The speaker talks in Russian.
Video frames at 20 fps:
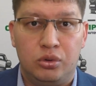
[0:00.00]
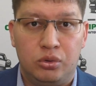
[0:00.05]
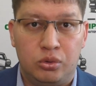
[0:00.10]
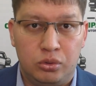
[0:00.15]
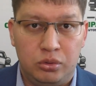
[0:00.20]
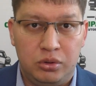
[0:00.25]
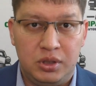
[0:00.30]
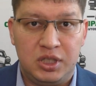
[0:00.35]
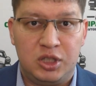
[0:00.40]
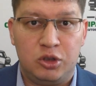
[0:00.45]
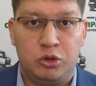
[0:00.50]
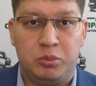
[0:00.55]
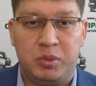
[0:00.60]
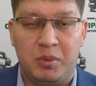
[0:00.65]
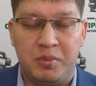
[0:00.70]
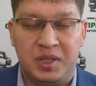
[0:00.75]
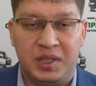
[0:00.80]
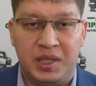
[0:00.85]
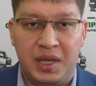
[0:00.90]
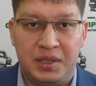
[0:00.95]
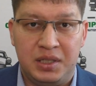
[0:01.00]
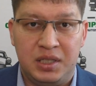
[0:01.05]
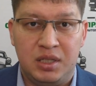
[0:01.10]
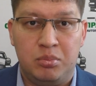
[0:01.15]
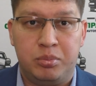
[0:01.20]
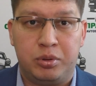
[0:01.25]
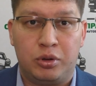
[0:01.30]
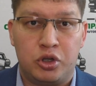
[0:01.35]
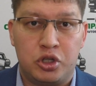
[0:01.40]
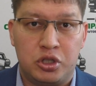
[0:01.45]
то это упоминание
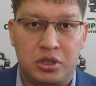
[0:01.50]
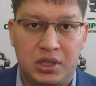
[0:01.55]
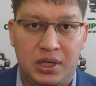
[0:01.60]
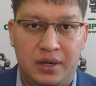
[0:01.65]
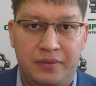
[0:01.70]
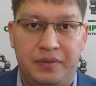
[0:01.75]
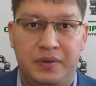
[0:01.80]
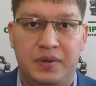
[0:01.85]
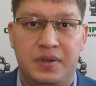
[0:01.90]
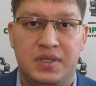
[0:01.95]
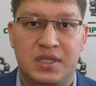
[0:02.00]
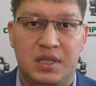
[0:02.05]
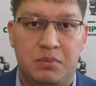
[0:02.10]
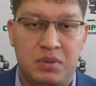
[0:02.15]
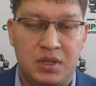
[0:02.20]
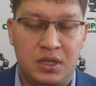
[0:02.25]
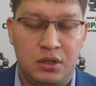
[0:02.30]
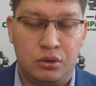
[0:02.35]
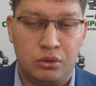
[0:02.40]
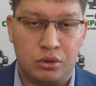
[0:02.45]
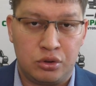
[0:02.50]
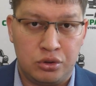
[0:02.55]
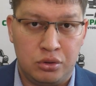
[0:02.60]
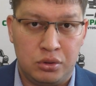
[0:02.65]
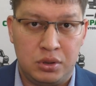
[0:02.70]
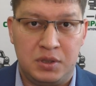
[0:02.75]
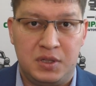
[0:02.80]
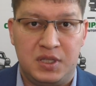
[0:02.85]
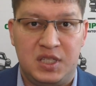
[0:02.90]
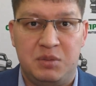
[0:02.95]
про штраф за перегруз до
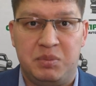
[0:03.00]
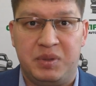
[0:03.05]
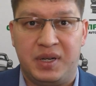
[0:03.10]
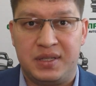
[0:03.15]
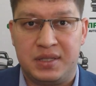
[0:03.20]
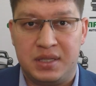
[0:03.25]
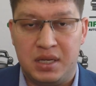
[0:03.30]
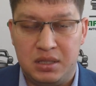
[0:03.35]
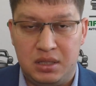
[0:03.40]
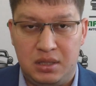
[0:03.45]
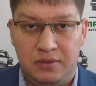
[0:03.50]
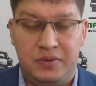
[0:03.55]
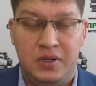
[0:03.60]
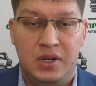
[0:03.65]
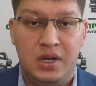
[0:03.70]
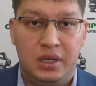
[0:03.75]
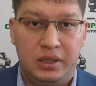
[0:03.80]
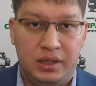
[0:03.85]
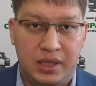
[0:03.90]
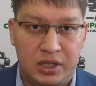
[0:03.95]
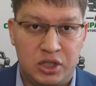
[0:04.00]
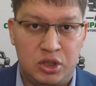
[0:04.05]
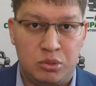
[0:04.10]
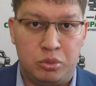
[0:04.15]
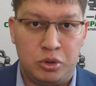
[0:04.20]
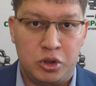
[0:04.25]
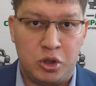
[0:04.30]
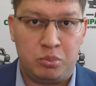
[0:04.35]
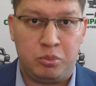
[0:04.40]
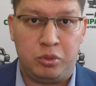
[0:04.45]
10% также
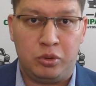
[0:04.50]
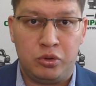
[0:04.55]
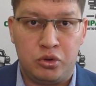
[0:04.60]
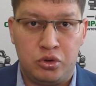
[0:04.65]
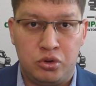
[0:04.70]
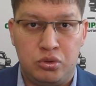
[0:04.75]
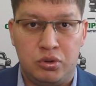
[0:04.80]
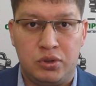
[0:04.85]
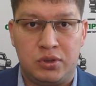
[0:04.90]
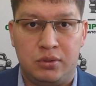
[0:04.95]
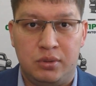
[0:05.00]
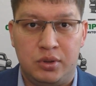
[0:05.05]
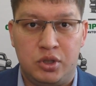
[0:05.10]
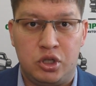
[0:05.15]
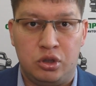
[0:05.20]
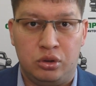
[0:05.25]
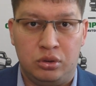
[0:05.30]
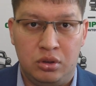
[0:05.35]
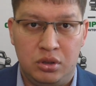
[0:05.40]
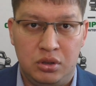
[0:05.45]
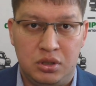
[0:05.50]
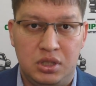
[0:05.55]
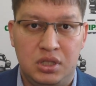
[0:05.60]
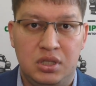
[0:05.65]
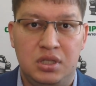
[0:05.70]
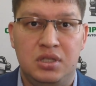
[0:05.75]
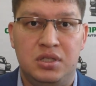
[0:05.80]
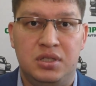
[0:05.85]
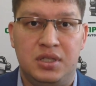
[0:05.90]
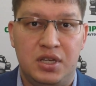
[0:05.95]
будет полностью исключено
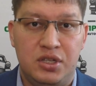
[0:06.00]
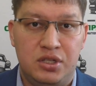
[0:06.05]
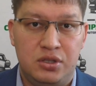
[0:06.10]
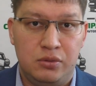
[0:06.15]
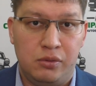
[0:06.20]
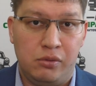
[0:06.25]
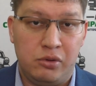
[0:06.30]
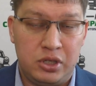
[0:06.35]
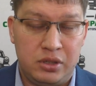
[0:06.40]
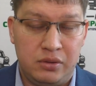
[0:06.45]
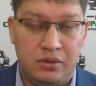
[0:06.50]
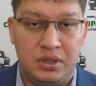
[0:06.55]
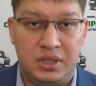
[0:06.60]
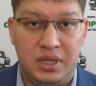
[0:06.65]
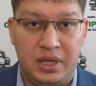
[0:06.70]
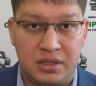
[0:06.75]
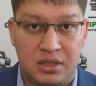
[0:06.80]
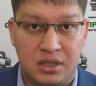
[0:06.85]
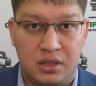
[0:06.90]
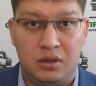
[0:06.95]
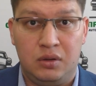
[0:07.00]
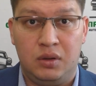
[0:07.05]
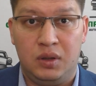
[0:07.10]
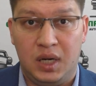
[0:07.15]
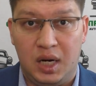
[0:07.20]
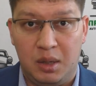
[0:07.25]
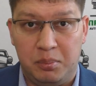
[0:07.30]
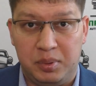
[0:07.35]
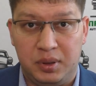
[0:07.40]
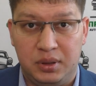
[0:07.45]
и из действующего текста
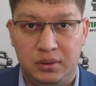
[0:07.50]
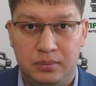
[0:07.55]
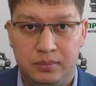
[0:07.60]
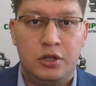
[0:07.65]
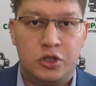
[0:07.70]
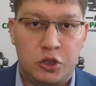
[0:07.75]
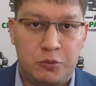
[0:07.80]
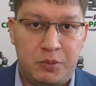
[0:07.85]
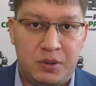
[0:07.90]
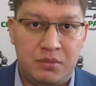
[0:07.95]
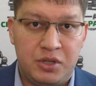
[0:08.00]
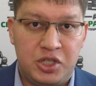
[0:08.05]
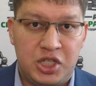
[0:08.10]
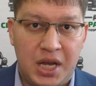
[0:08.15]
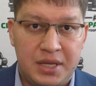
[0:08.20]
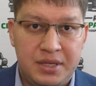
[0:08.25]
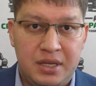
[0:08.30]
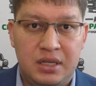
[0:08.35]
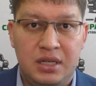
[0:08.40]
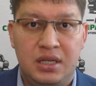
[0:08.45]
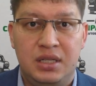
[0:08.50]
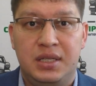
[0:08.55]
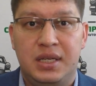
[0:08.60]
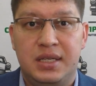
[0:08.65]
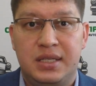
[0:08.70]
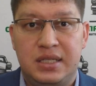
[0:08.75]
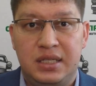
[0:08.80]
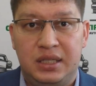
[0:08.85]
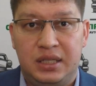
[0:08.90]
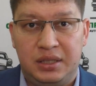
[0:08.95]
КОАП. Что примечательно,
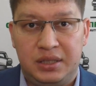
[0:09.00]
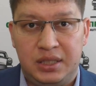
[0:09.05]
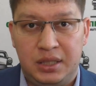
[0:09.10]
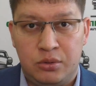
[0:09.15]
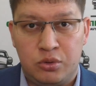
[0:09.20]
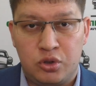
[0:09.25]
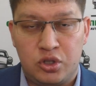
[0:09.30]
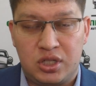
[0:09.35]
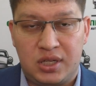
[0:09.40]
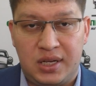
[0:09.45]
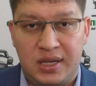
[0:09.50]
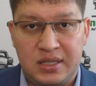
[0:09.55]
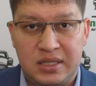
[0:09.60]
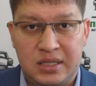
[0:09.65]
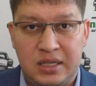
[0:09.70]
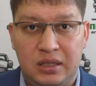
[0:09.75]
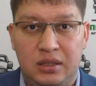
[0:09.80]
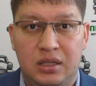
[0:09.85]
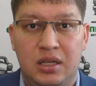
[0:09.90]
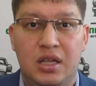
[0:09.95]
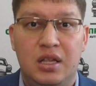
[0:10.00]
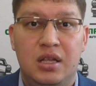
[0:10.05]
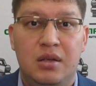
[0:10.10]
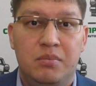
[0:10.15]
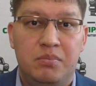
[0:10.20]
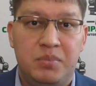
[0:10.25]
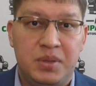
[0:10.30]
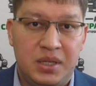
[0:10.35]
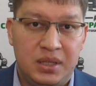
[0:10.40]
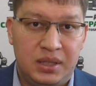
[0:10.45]
если, как я уже сказал,
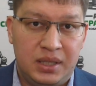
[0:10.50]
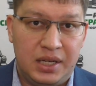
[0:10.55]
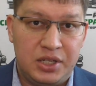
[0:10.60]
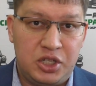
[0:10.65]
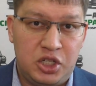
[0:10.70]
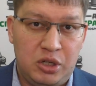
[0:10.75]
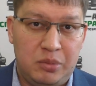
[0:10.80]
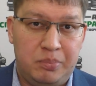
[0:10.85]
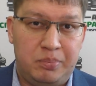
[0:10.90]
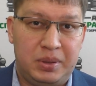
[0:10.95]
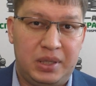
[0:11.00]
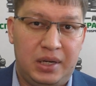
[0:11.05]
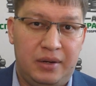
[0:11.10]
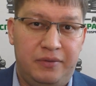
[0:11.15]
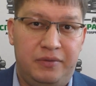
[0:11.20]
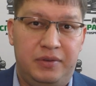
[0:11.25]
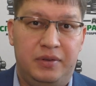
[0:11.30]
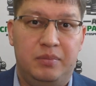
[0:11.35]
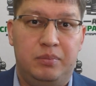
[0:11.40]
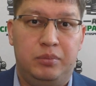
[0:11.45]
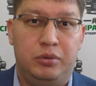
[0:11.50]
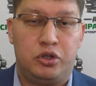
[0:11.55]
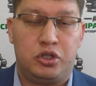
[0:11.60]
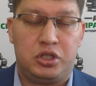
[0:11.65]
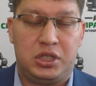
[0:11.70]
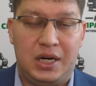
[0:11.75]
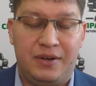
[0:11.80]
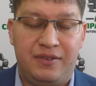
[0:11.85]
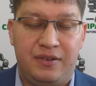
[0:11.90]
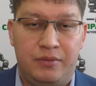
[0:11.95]
Передача прав по
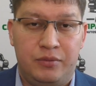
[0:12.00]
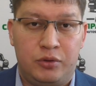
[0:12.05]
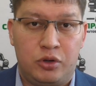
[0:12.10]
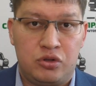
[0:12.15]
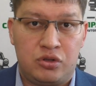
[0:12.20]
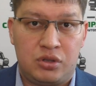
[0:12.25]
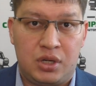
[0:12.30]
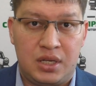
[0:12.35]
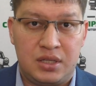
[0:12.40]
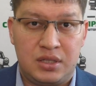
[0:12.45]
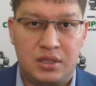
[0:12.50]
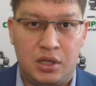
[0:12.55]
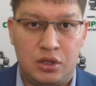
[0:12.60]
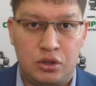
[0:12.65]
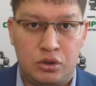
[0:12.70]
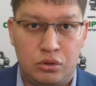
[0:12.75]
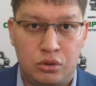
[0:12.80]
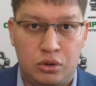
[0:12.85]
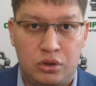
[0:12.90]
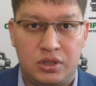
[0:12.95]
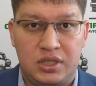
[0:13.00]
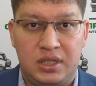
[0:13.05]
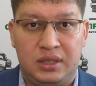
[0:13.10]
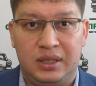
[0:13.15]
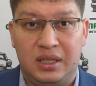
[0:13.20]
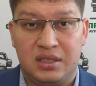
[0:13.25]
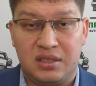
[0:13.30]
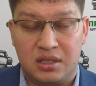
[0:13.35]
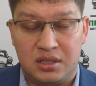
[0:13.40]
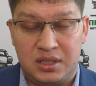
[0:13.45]
штрафам Ространснадзор
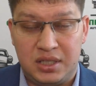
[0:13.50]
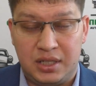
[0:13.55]
согласно